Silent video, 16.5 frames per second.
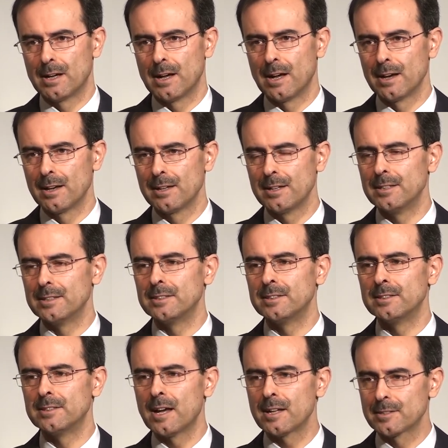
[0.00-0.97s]
ale
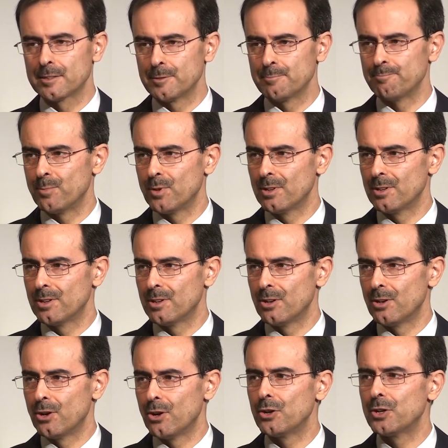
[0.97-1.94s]
na tym,
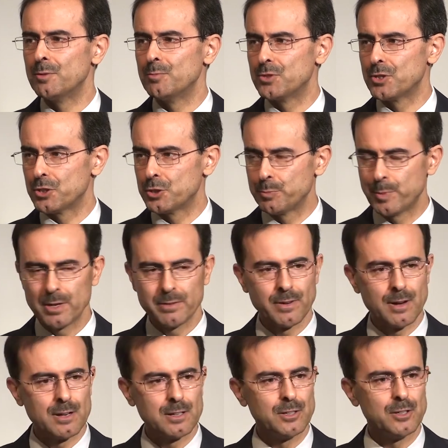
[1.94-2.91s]
o kim się
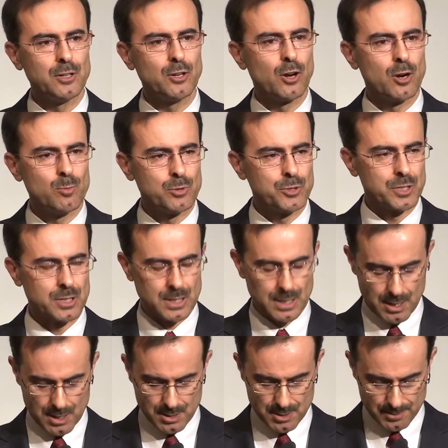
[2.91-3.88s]
śpiewa i komu się
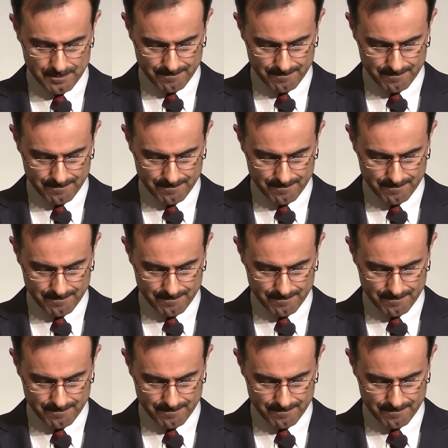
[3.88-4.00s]
gra.